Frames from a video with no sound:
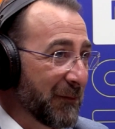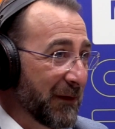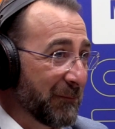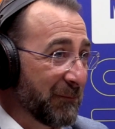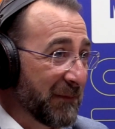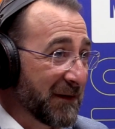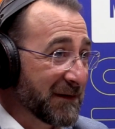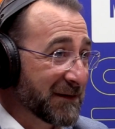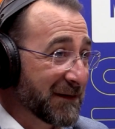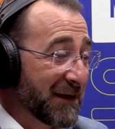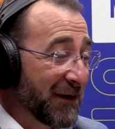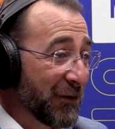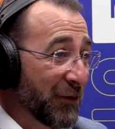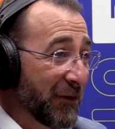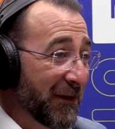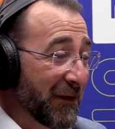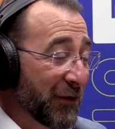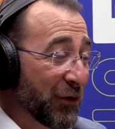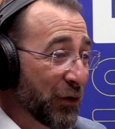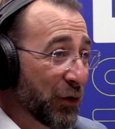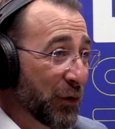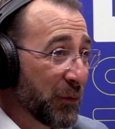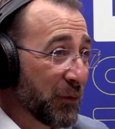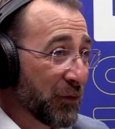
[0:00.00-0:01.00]
ves que lo
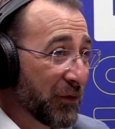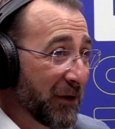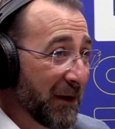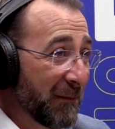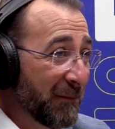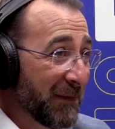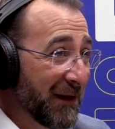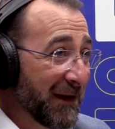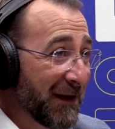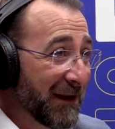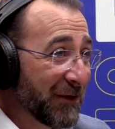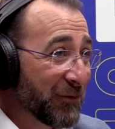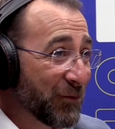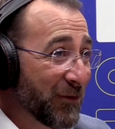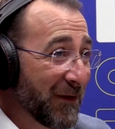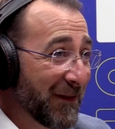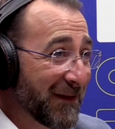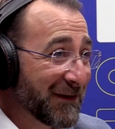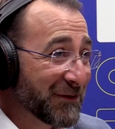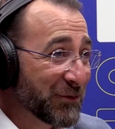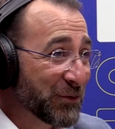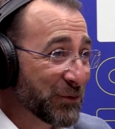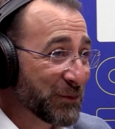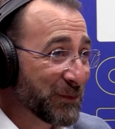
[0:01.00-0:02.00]
dejo como una película
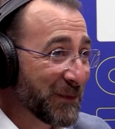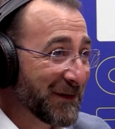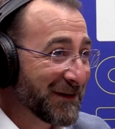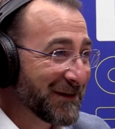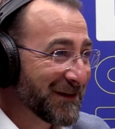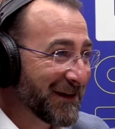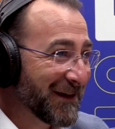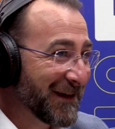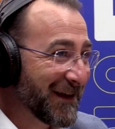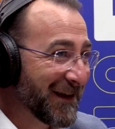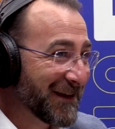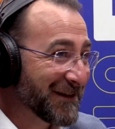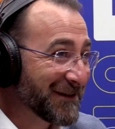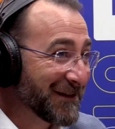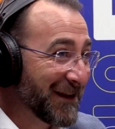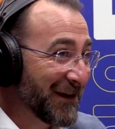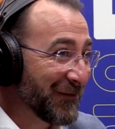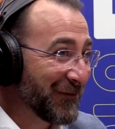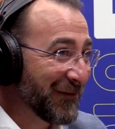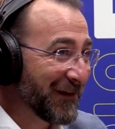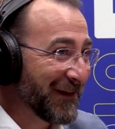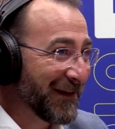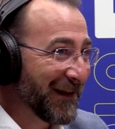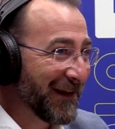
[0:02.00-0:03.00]
de suspense que hasta
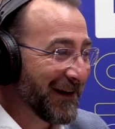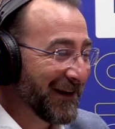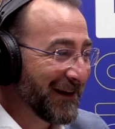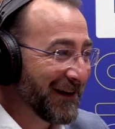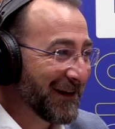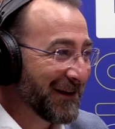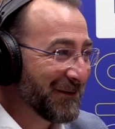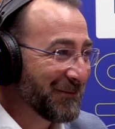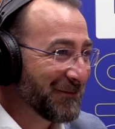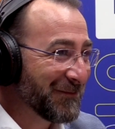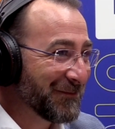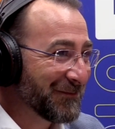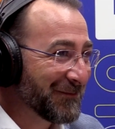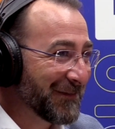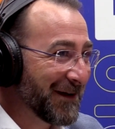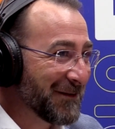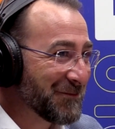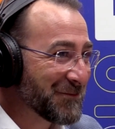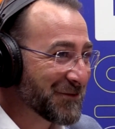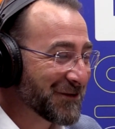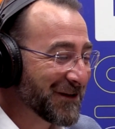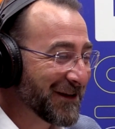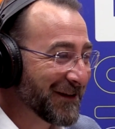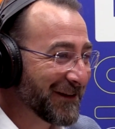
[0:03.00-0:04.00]
el final ¿eh? vamos